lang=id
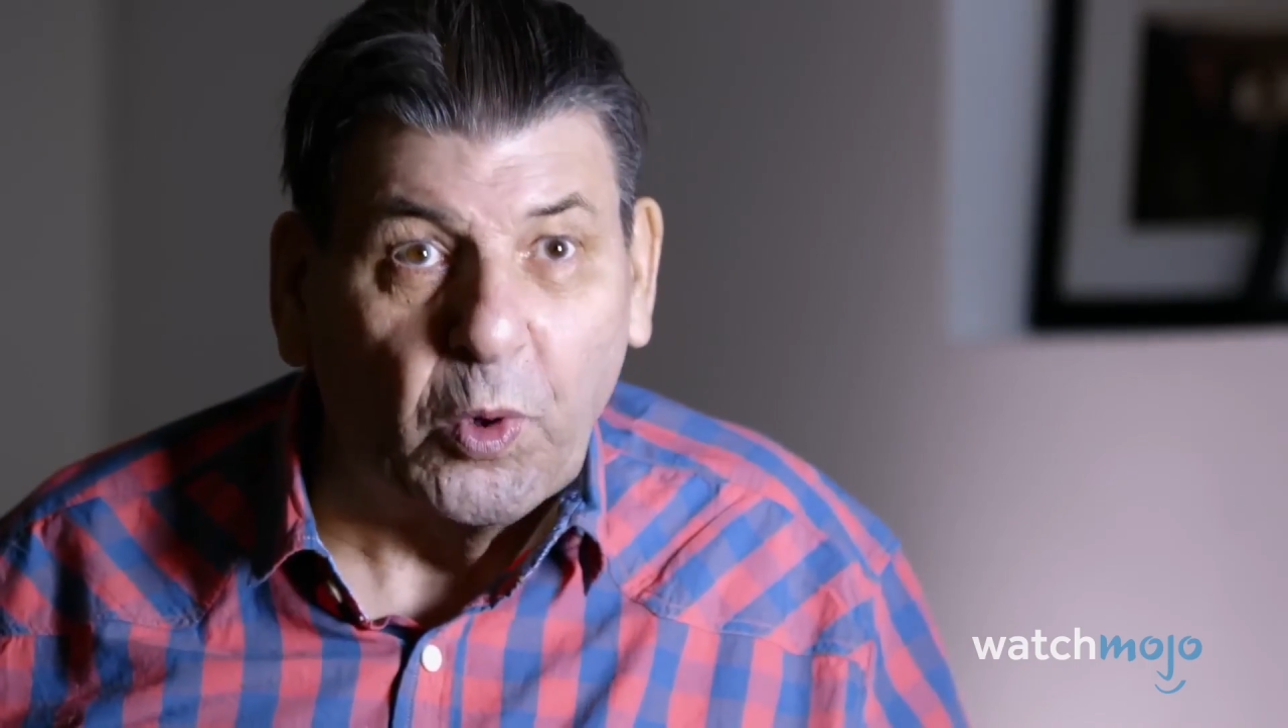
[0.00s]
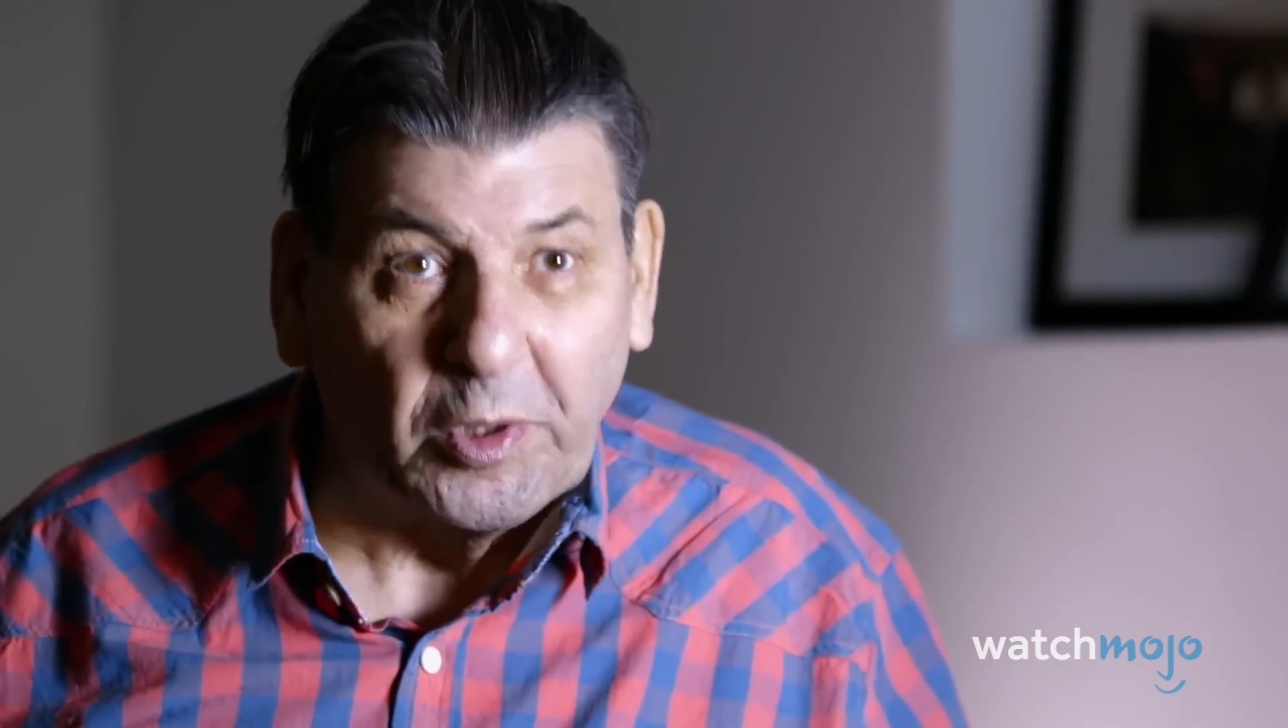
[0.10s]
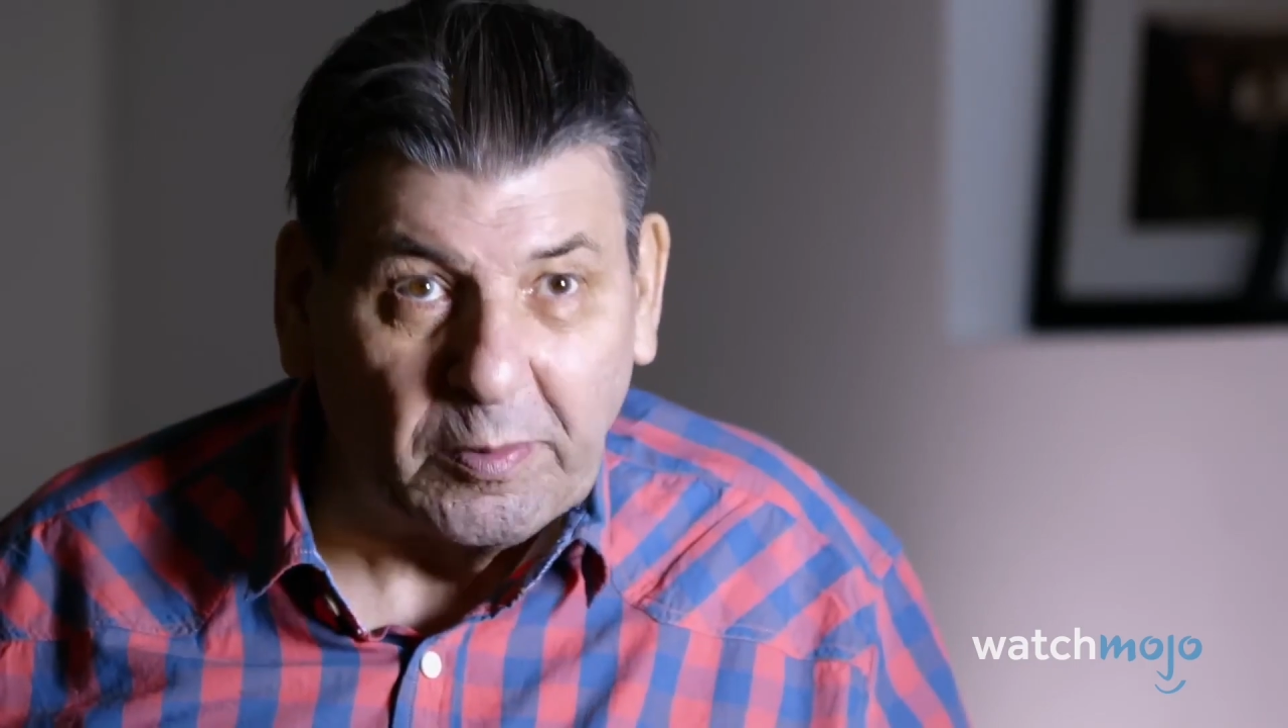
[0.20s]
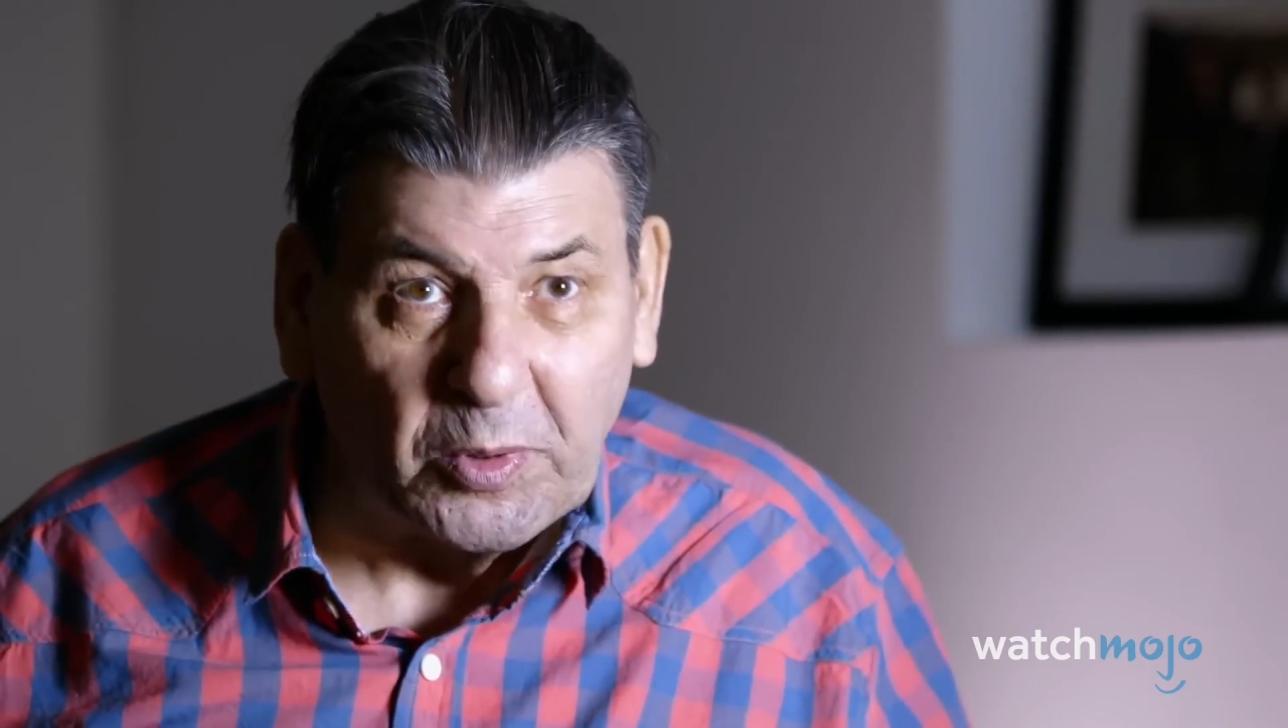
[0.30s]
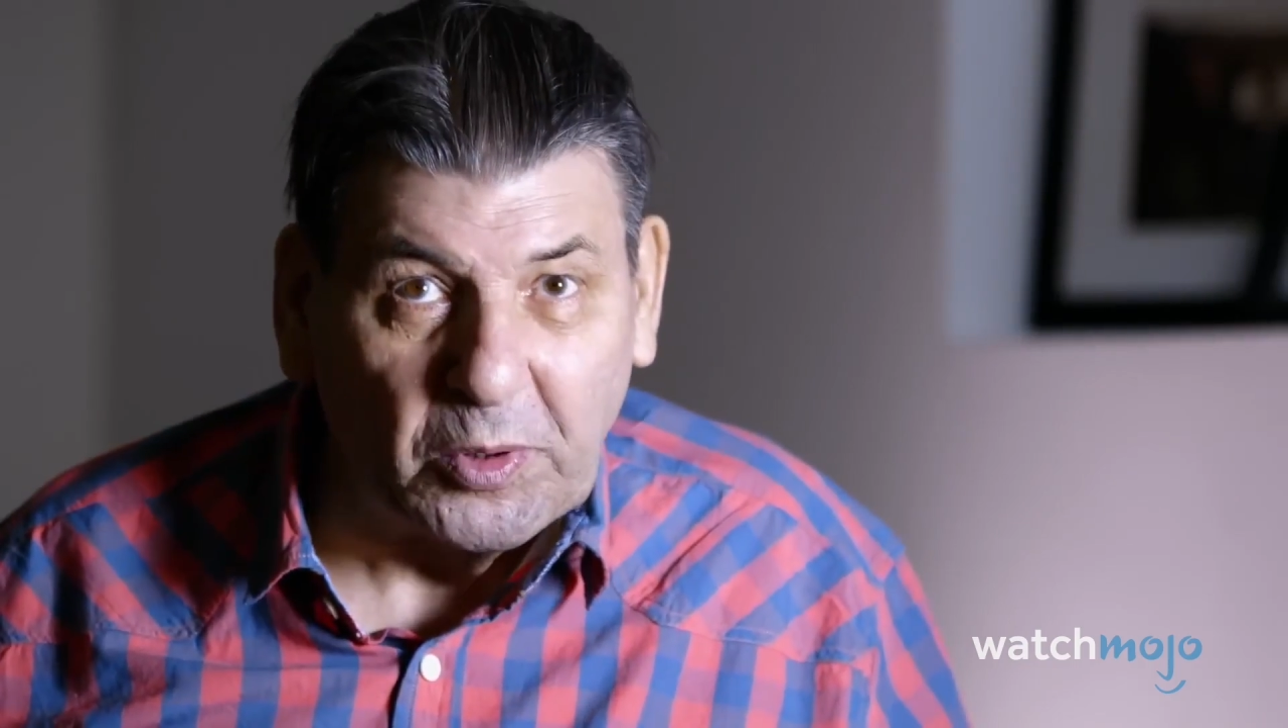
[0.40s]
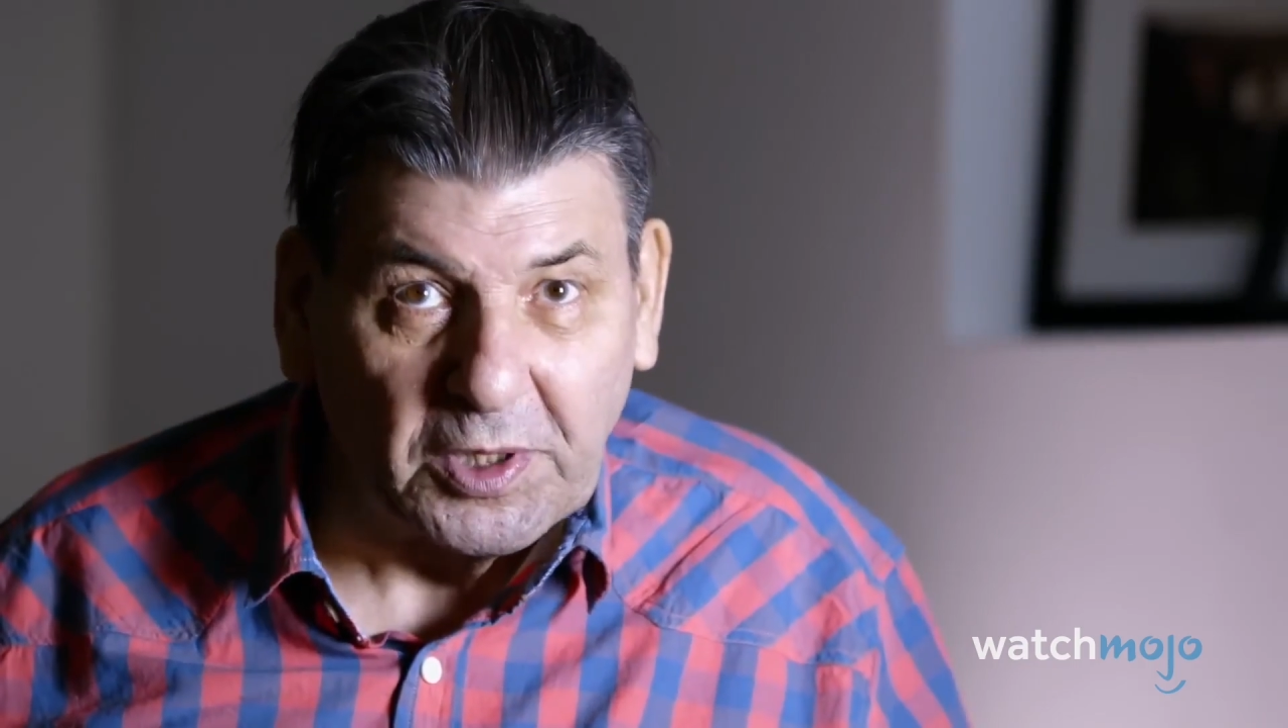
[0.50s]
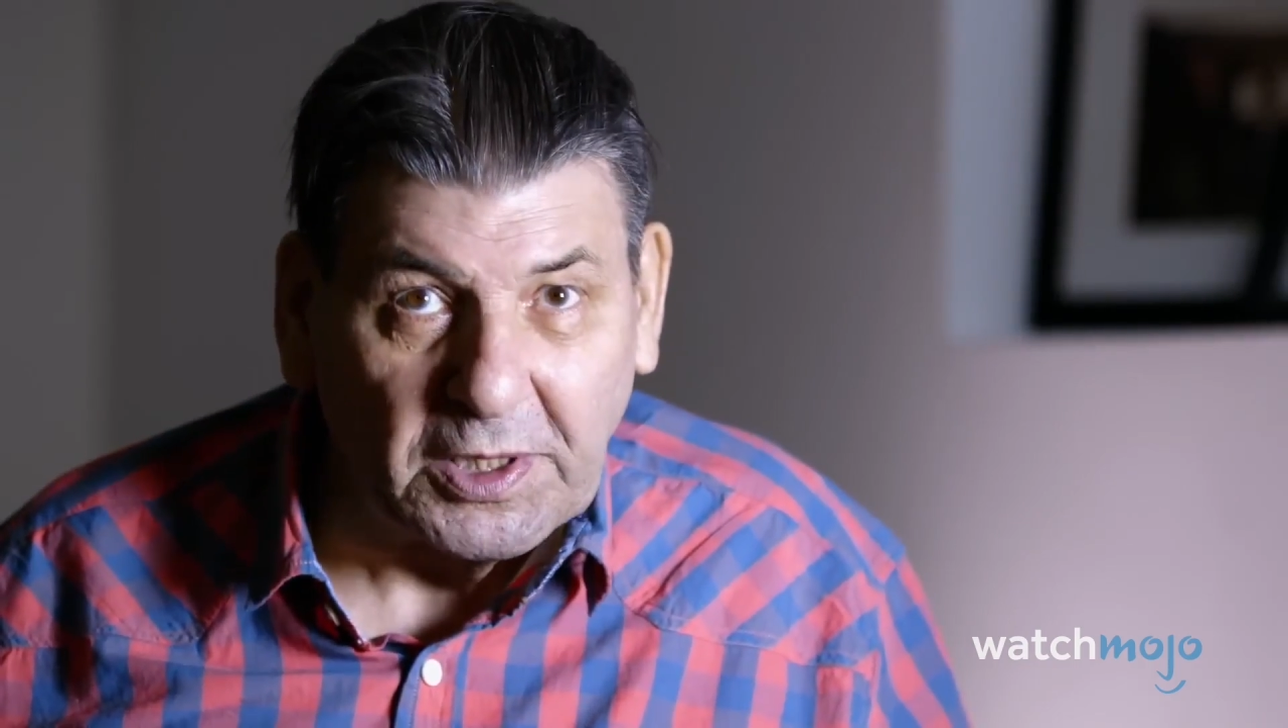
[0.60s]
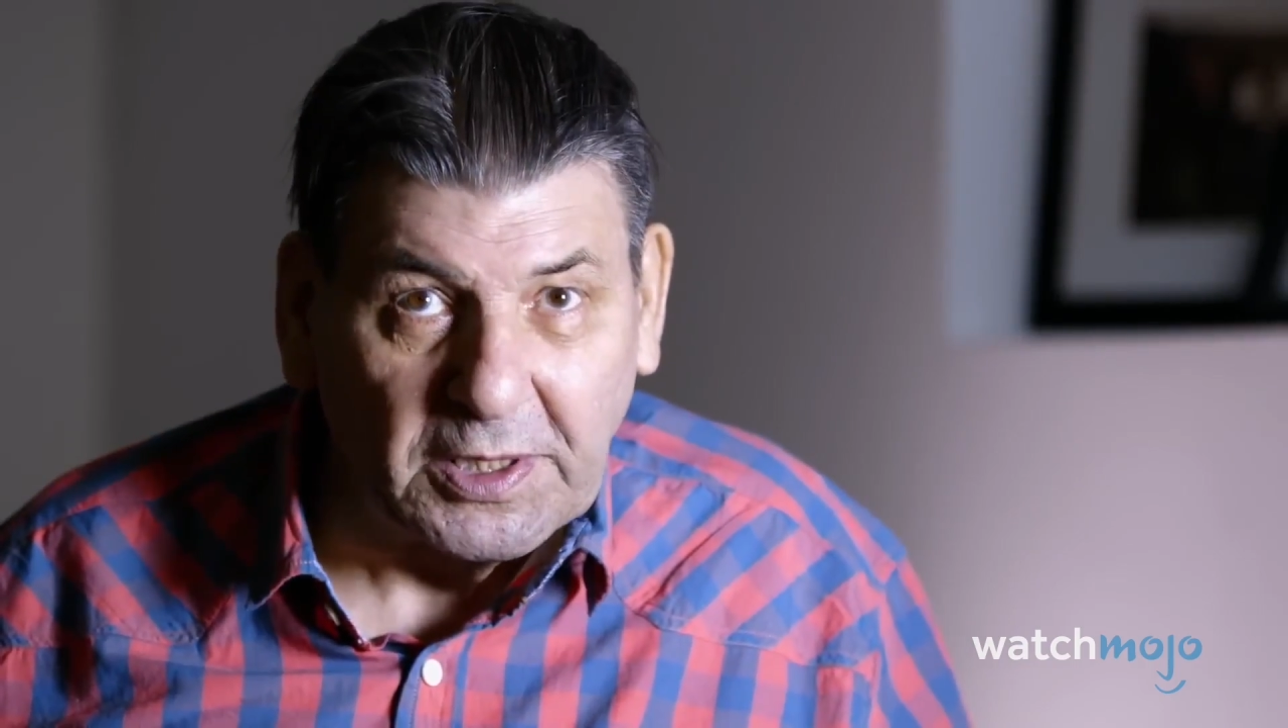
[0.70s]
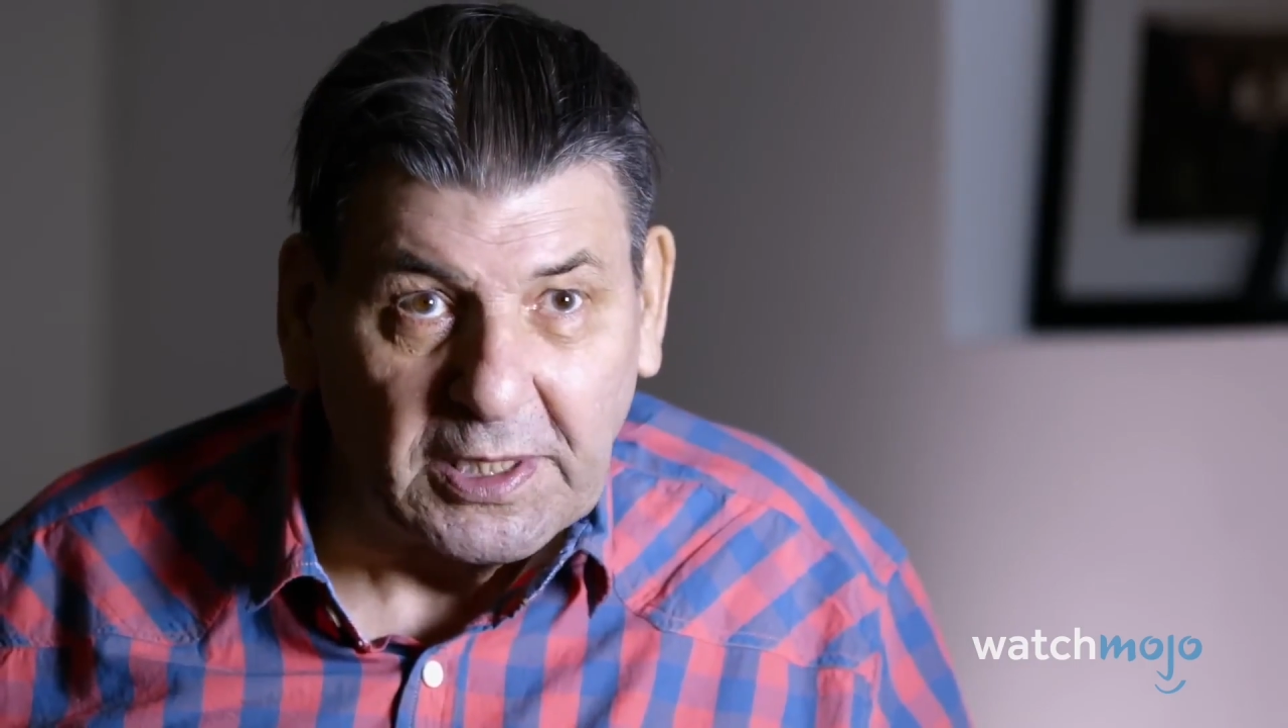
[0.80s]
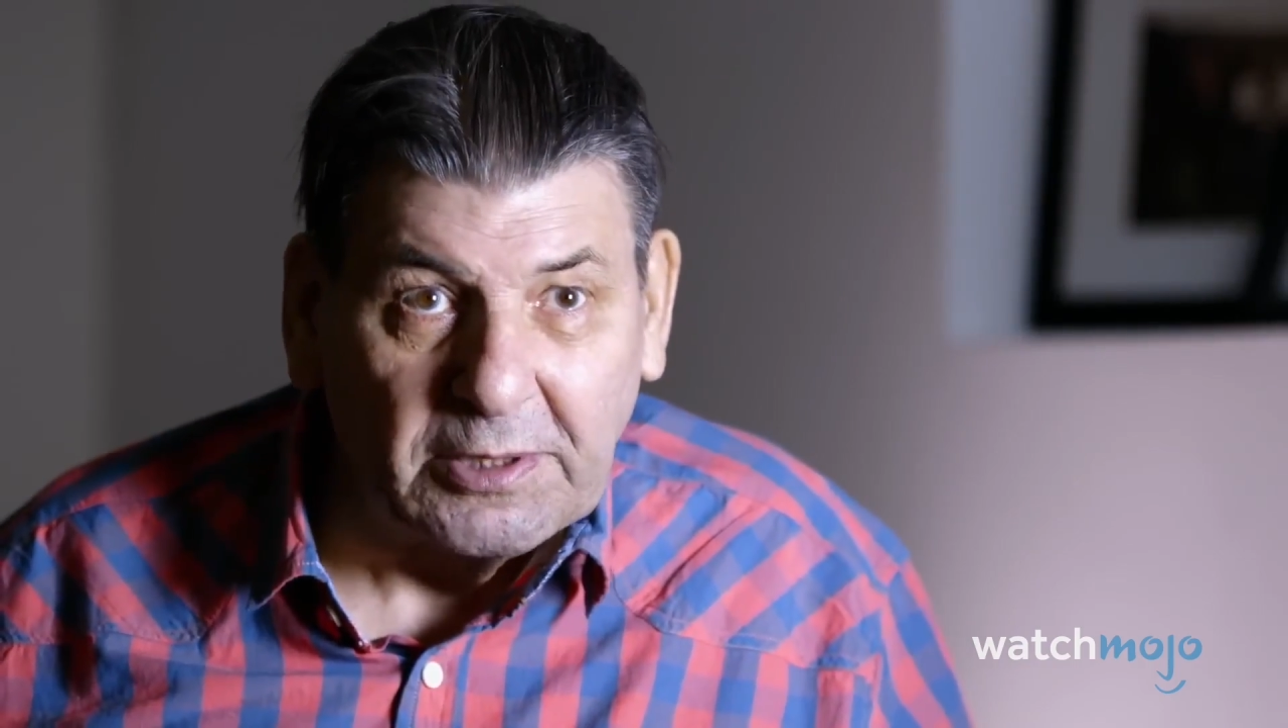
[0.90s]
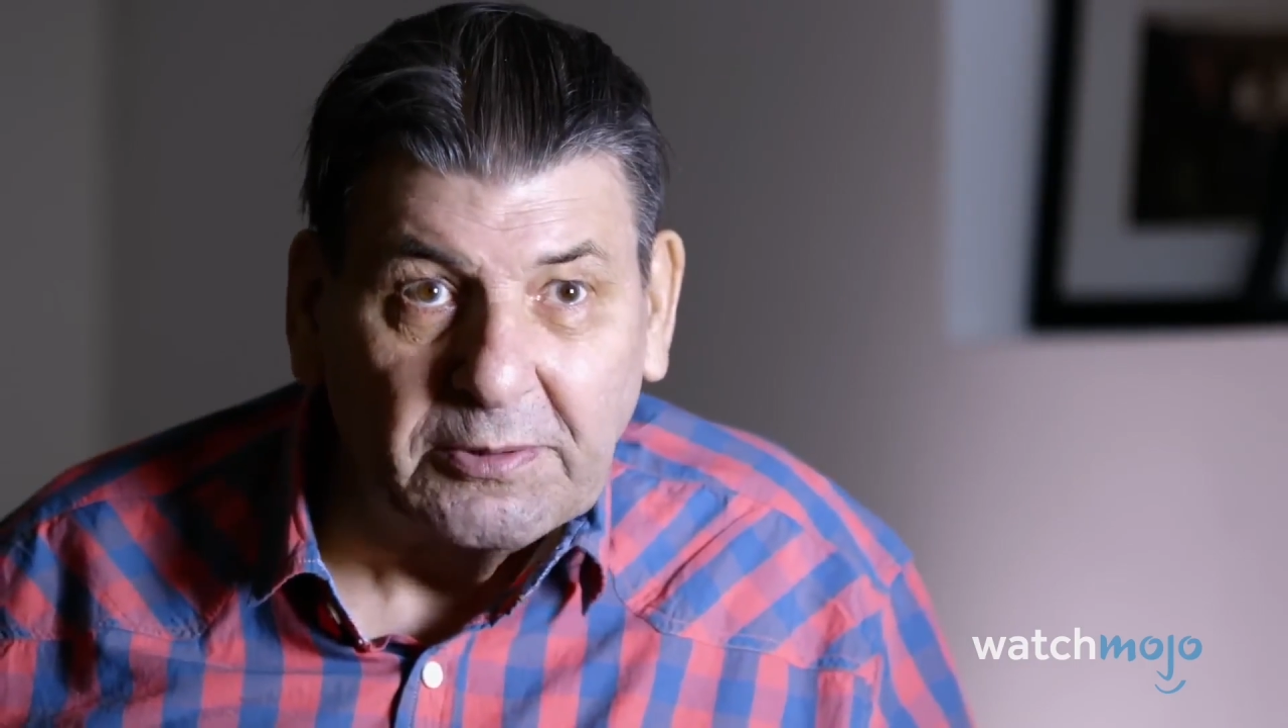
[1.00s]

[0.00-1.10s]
dengan Illuminati.